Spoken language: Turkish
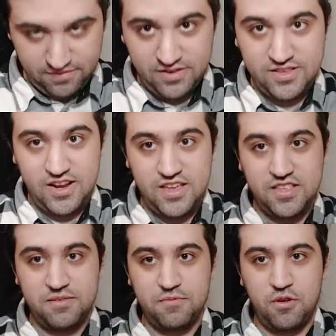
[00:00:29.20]
Ve
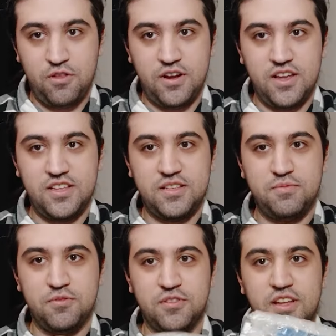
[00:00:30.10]
direkt olarak
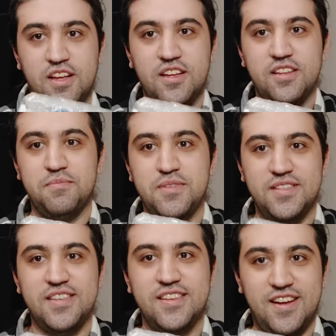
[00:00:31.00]
burada
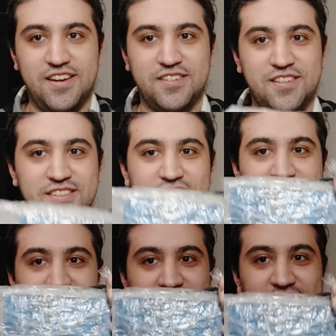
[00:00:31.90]
bizi karşıladı
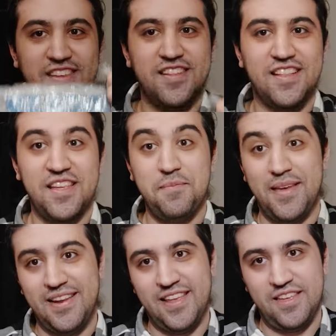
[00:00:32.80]
zaten renginden de
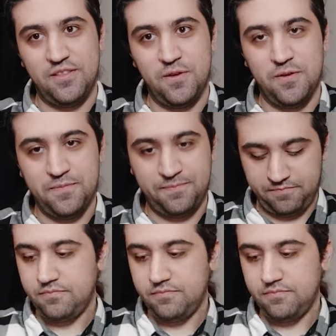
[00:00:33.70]
belli ediyor.